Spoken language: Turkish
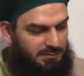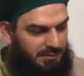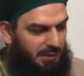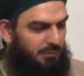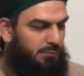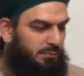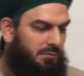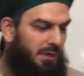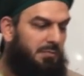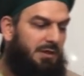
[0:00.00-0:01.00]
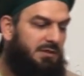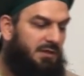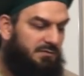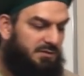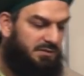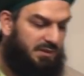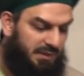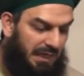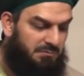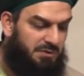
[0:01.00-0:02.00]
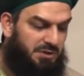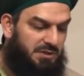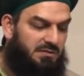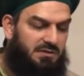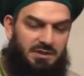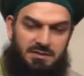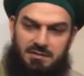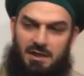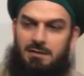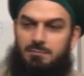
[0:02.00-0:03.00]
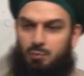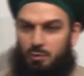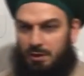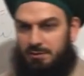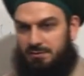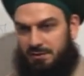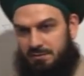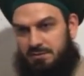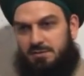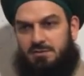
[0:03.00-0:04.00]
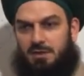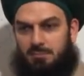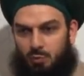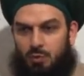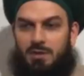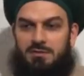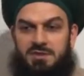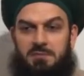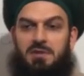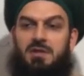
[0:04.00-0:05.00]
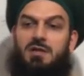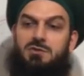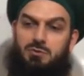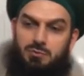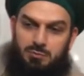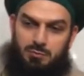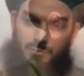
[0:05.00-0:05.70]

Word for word: zeytun. Taberi tefsirinde gelmiş ki tinden murat, incirden murat Cebeli Kasiyun'dur.